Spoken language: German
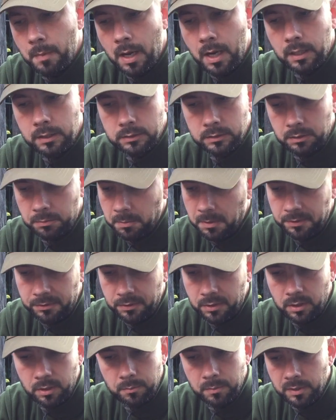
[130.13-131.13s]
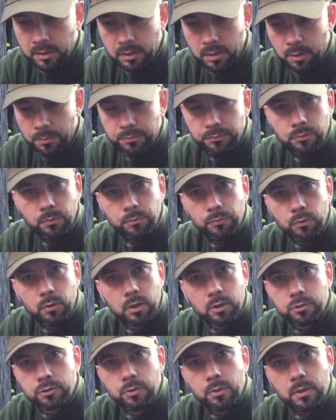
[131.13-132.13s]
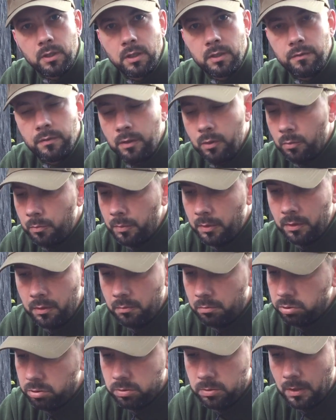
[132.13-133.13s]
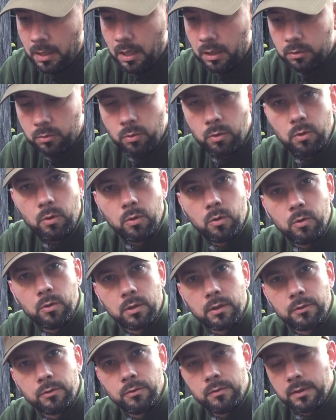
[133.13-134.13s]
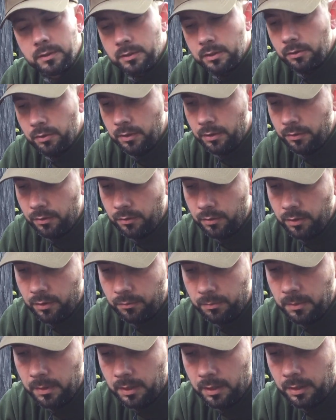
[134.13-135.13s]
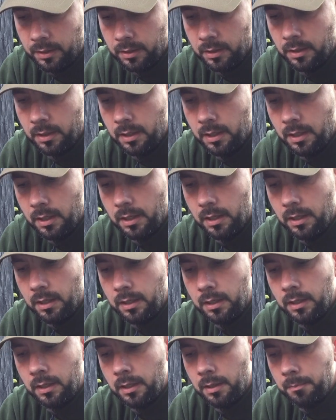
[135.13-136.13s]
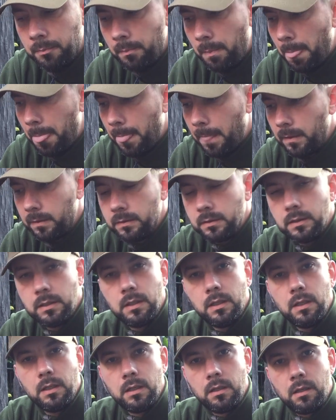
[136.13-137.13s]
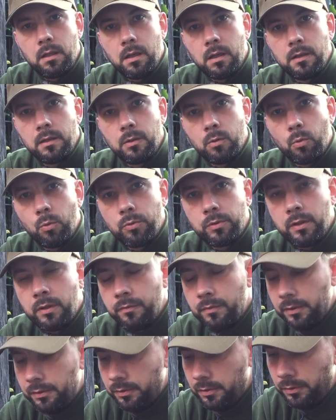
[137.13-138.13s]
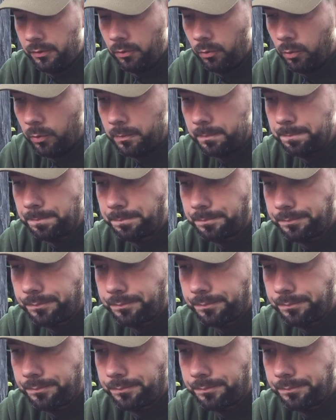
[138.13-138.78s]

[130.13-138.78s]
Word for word: Marken. Ich weiß gar nicht mehr, ich glaube 500 Stück irgendwie um die 8 Euro oder sowas. Also das ist jetzt wirklich ähm, keine große Investition.